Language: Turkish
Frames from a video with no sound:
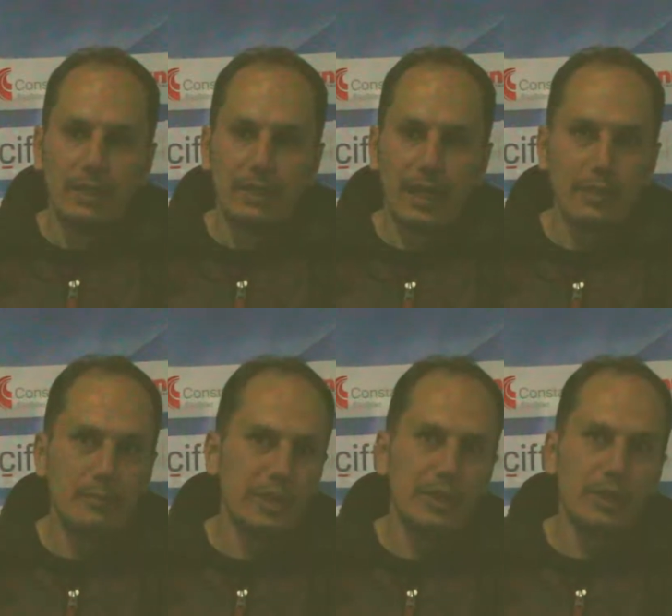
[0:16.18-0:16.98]

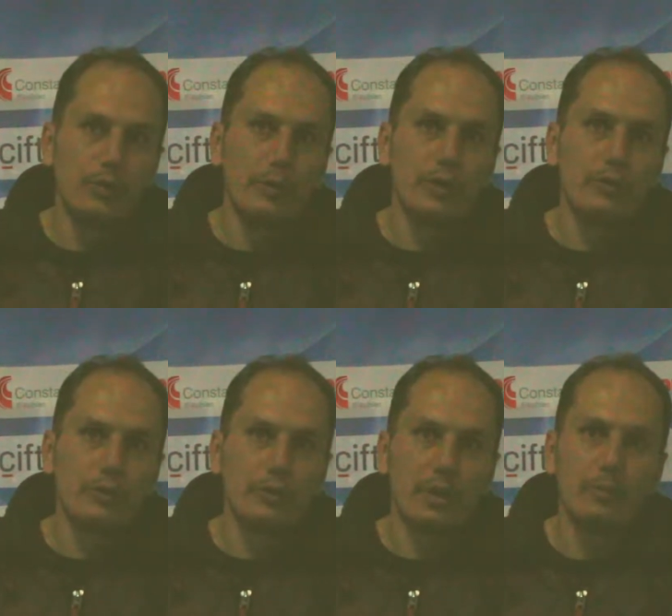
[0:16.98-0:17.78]
Kendimize yine
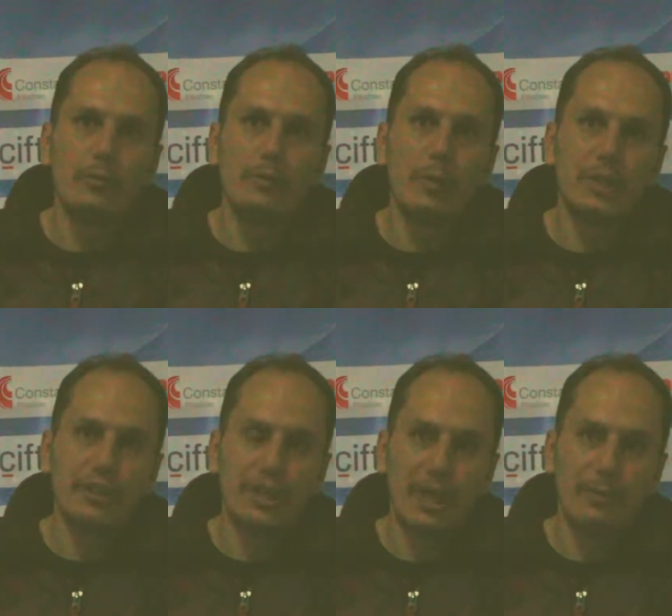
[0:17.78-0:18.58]
güveniyoruz tabii. Bu
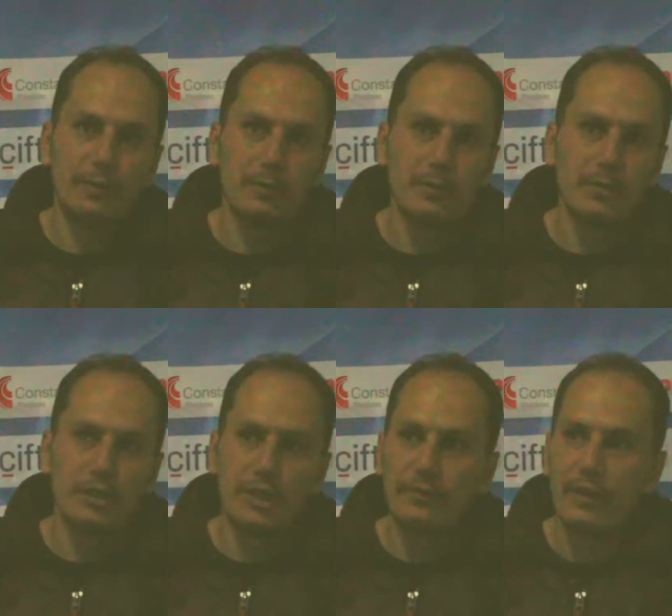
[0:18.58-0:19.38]
maçta kaybetmemiz
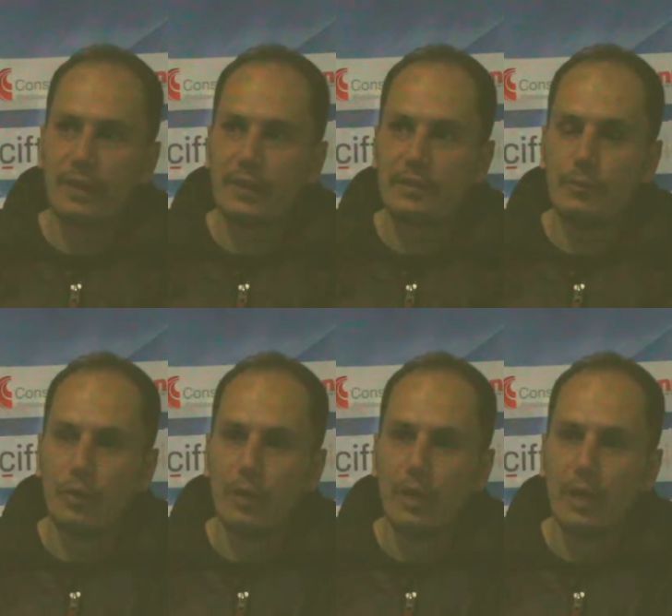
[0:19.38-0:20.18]
bir şey ifade
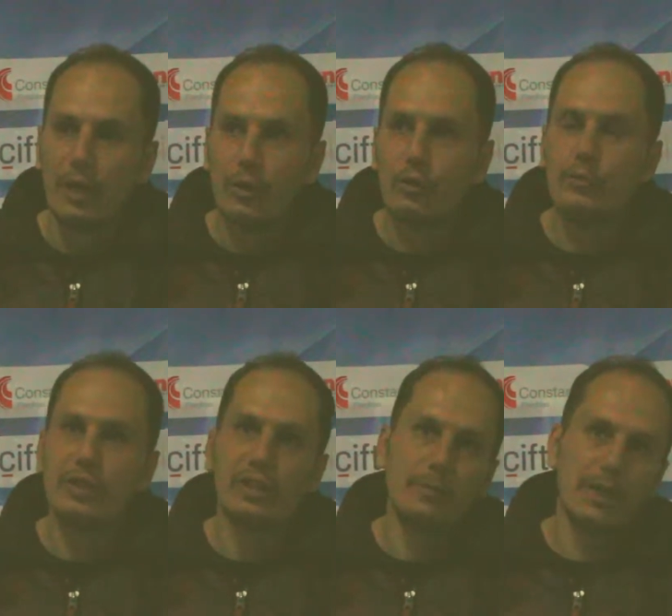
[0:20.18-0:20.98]
etmiyor.
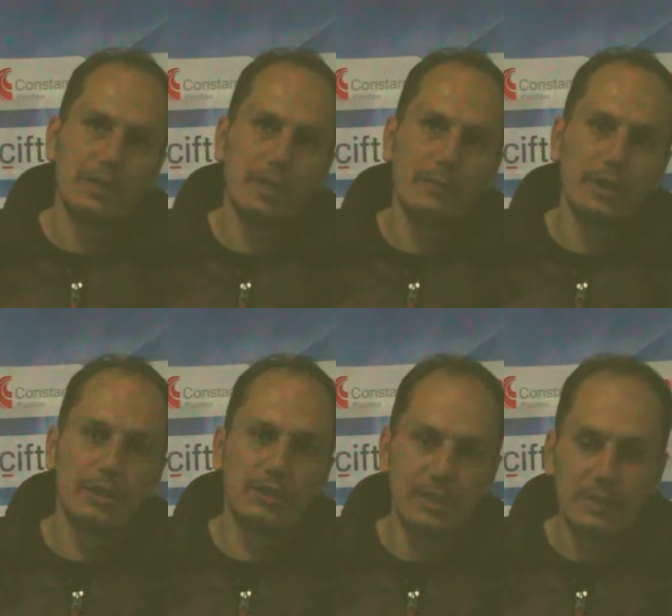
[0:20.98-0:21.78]
Önümüzdeki maçlara
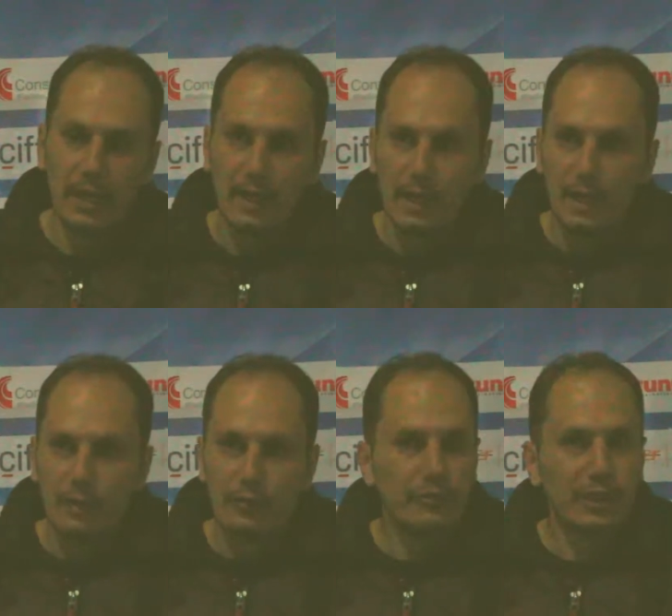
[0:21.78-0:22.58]
bakacağız.
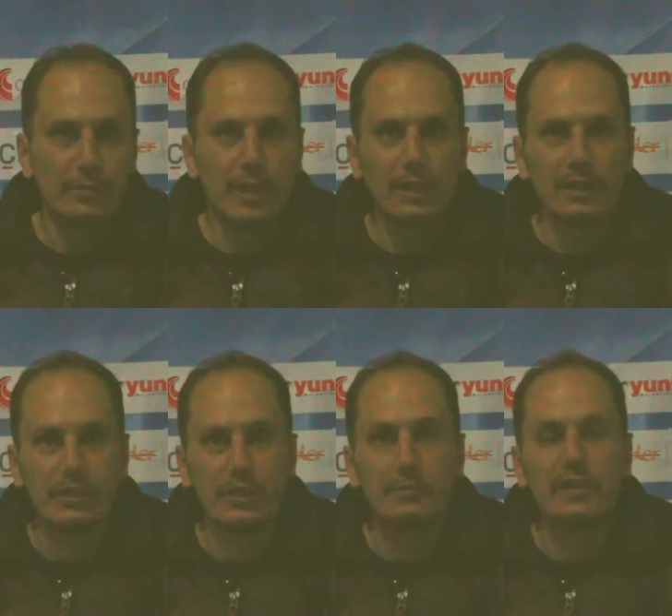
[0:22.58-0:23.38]
Tüm takım
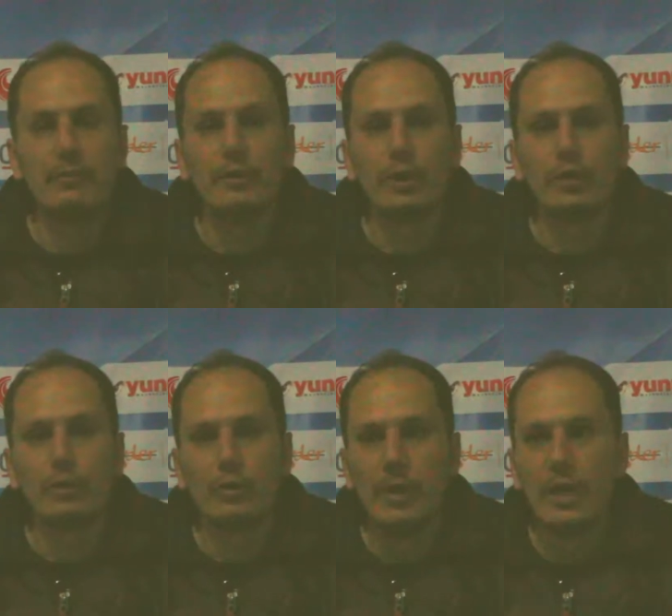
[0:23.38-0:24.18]
arkadaşlarımı tebrik
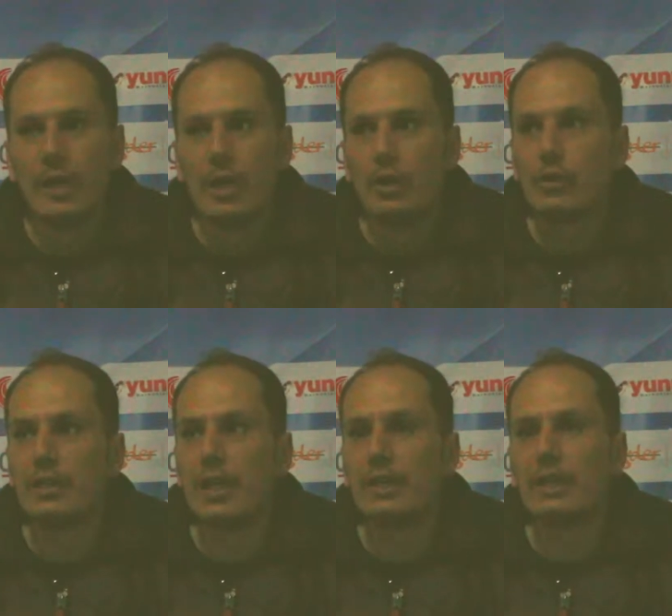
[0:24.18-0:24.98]
ediyorum.
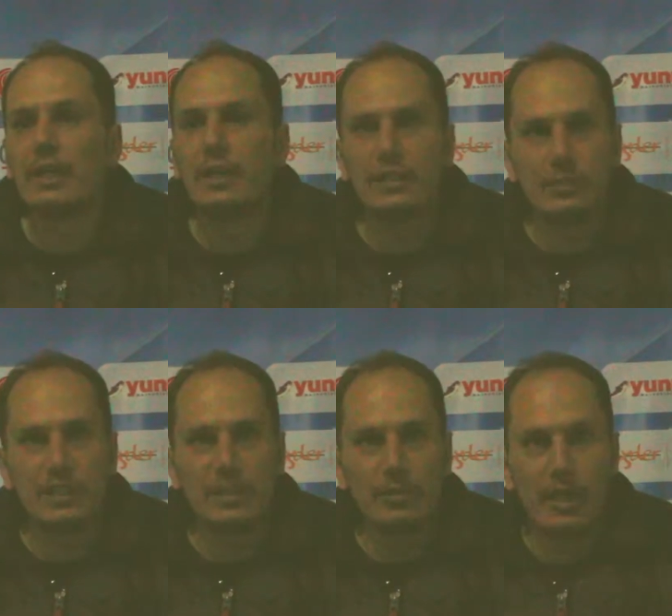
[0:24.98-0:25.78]
Özellikle
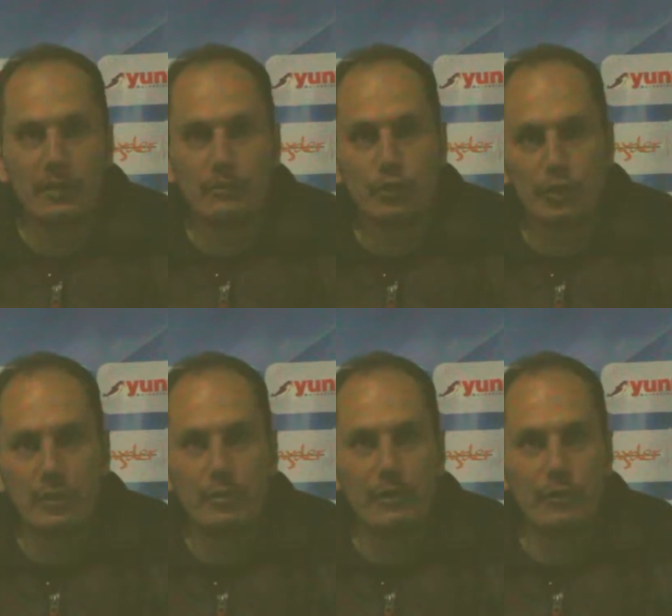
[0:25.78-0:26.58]
kalecimiz İbrahim
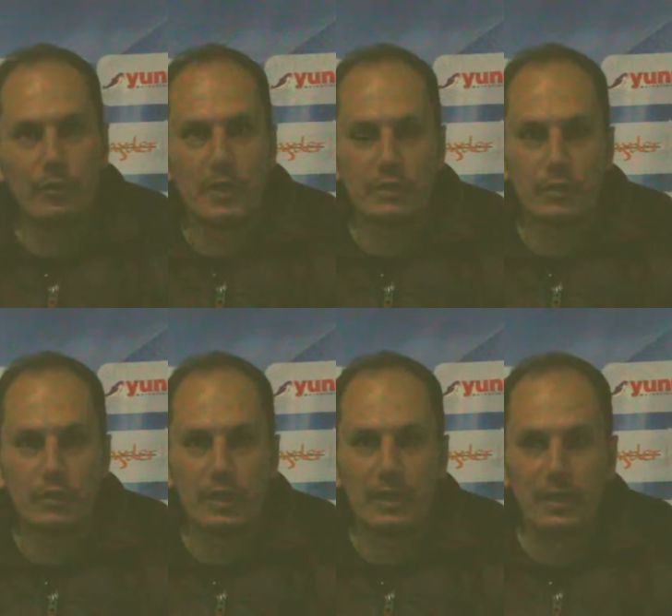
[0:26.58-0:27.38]
çok iyi performans
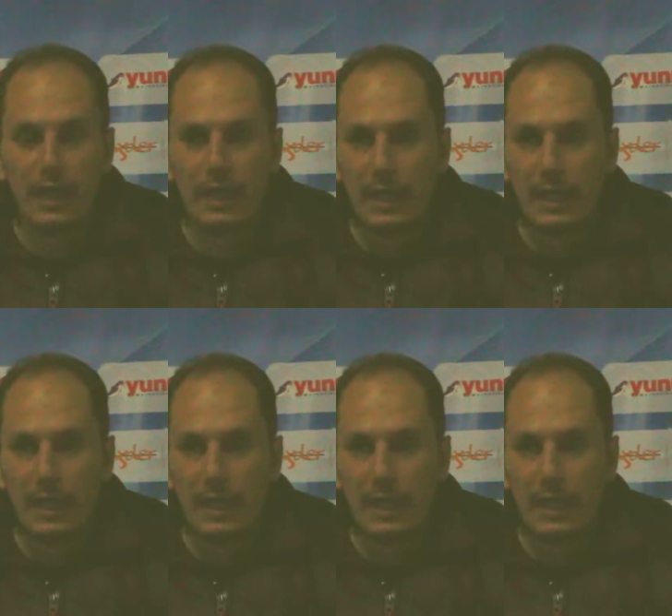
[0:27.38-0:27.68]
gösterdi.